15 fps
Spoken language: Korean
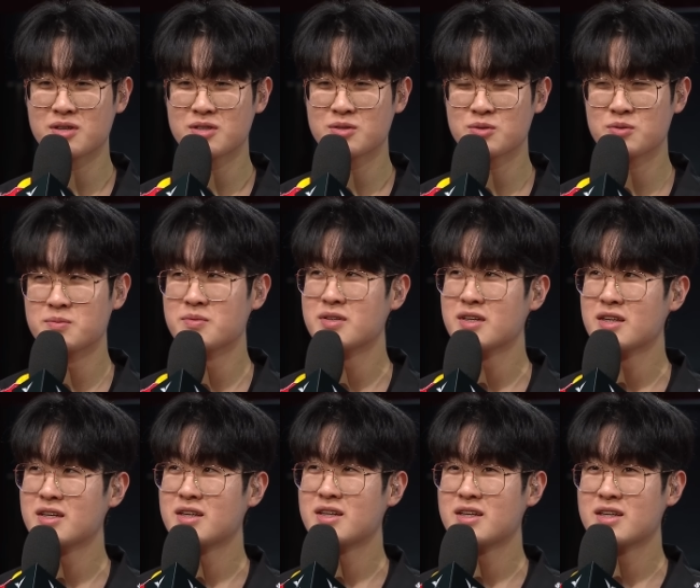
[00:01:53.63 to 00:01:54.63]
그래서 좀
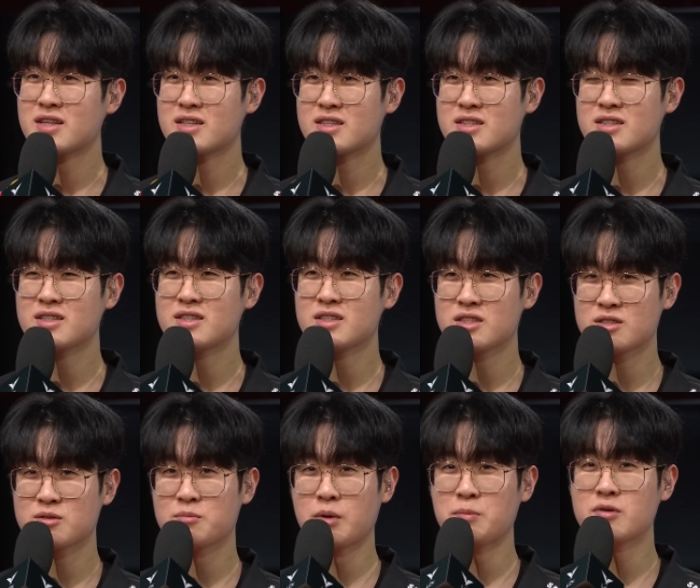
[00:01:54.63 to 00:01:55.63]
그
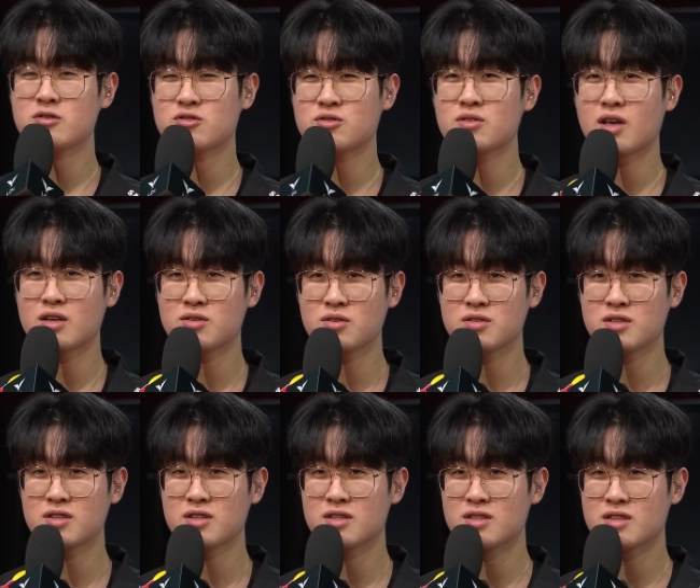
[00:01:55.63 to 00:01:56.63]
몇번 그 죽고
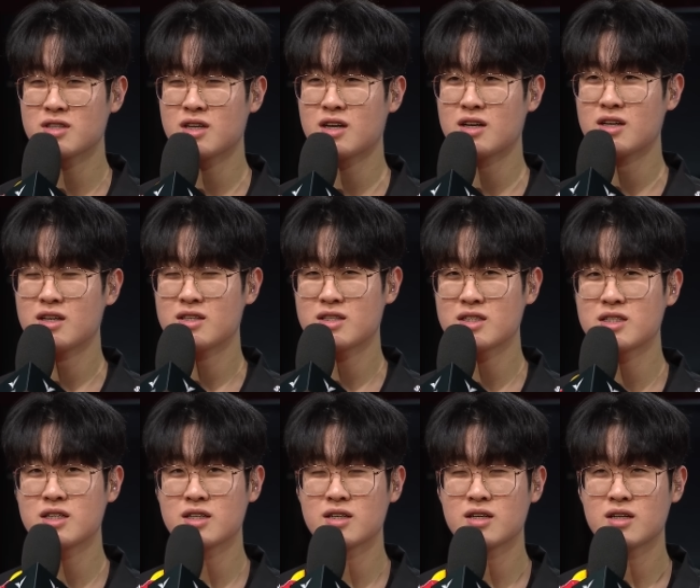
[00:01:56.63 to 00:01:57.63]
나서는 그냥
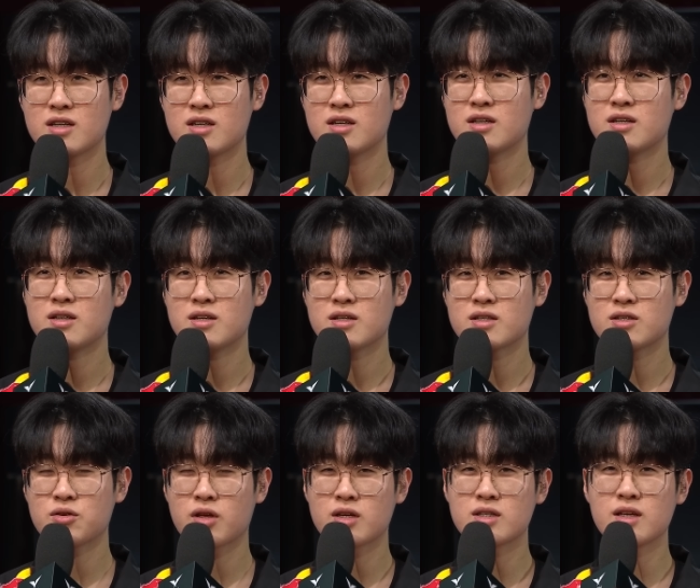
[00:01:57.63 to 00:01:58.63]
사실
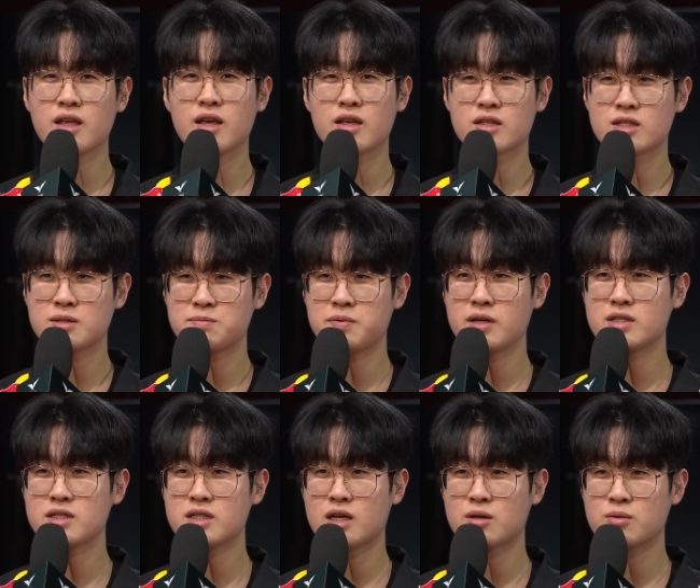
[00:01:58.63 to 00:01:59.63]
그렇게 크게 급해지지